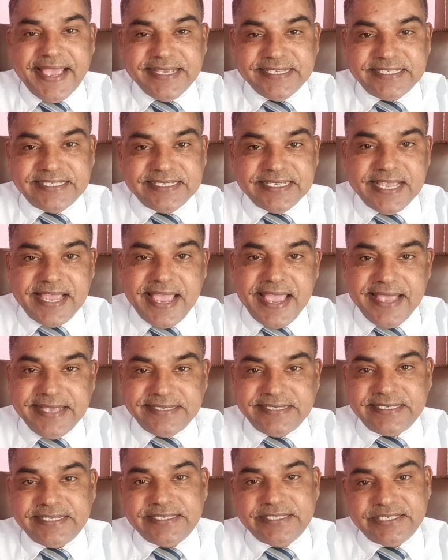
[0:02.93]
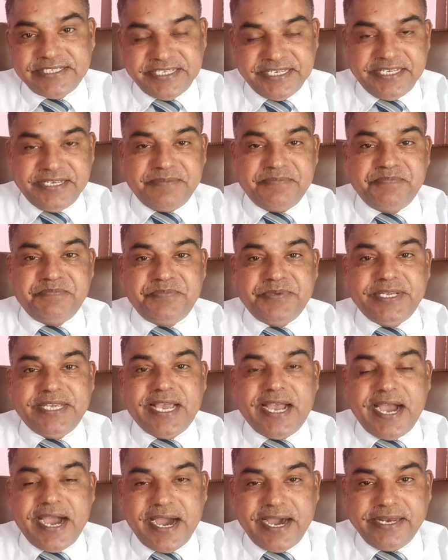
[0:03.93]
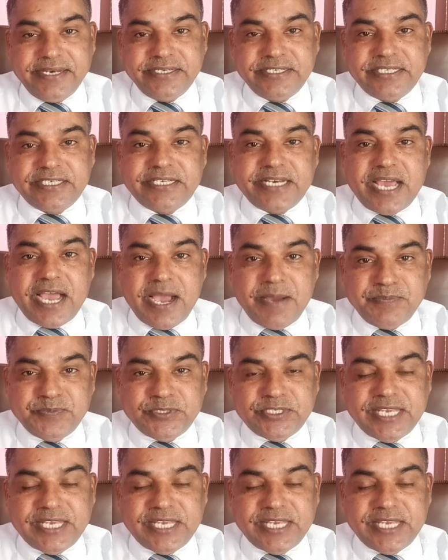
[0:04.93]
एस एस सी बिहार स्टाफ